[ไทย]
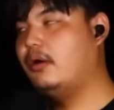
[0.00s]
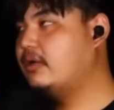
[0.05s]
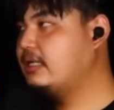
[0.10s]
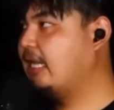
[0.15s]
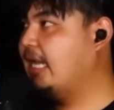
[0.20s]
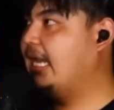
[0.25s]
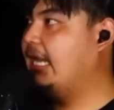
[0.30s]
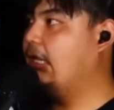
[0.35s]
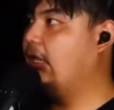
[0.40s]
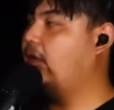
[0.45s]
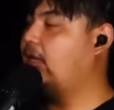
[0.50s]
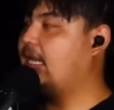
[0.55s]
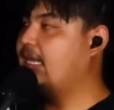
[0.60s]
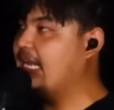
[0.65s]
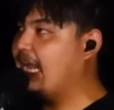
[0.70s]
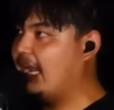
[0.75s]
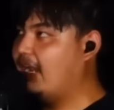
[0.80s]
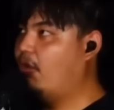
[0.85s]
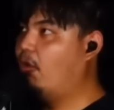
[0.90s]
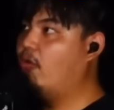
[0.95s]
เพราะว่าถ้า
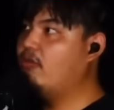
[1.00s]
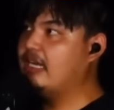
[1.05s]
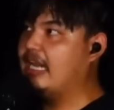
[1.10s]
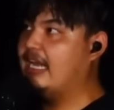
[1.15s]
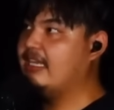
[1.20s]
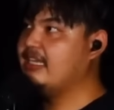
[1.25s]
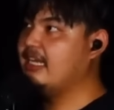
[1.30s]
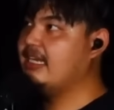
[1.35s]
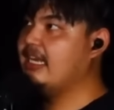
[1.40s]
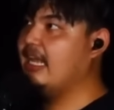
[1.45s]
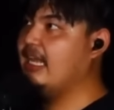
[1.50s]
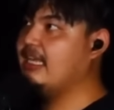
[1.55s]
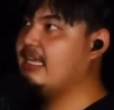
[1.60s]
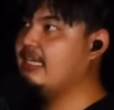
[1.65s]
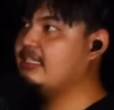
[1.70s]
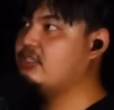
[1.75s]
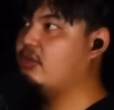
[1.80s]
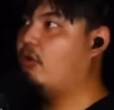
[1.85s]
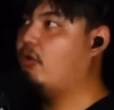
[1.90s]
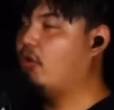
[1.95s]
ขนาดโรงหนังยังได้
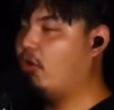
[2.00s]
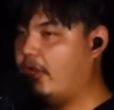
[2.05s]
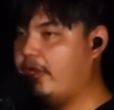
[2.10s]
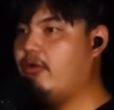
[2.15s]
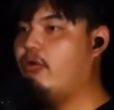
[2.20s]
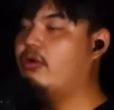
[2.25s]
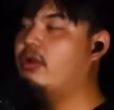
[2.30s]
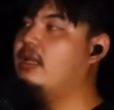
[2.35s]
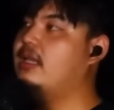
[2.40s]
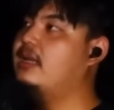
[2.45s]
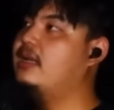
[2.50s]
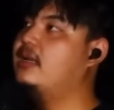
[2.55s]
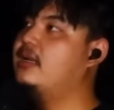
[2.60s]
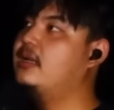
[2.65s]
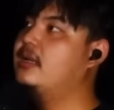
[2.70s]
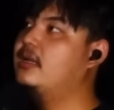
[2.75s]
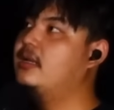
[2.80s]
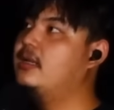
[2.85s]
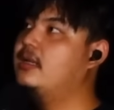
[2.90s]
แค่สองร้อยคนเลย